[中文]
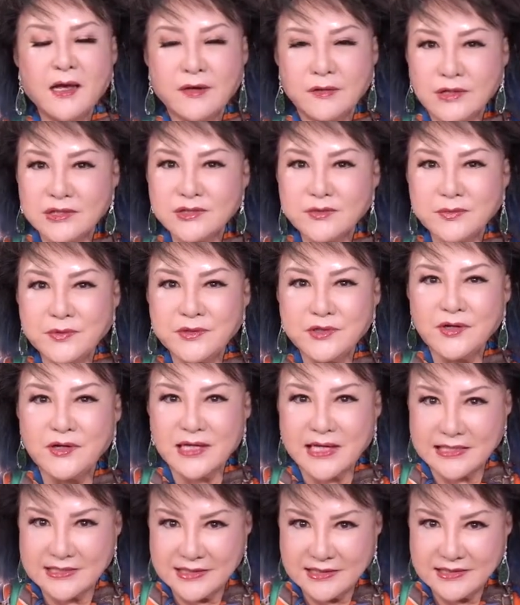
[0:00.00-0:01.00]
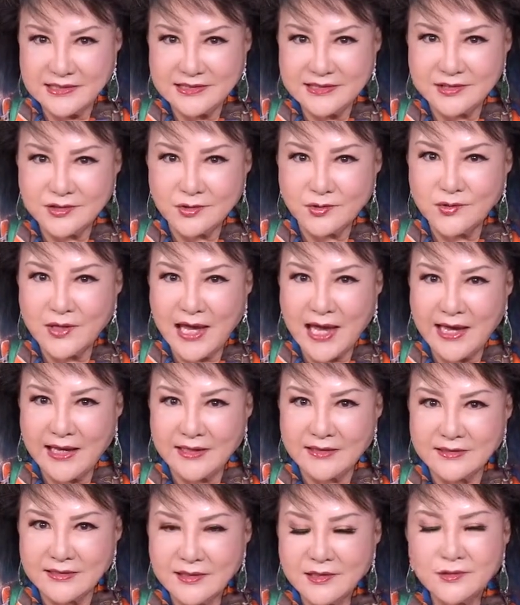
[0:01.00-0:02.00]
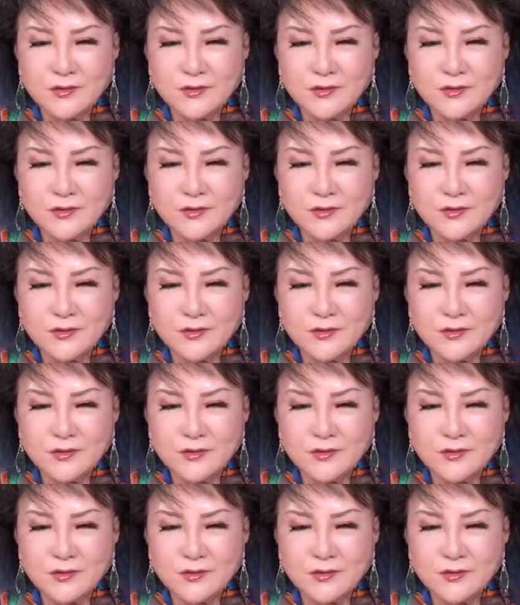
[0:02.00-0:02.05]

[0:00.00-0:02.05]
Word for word: 观众朋友，感谢您的收看，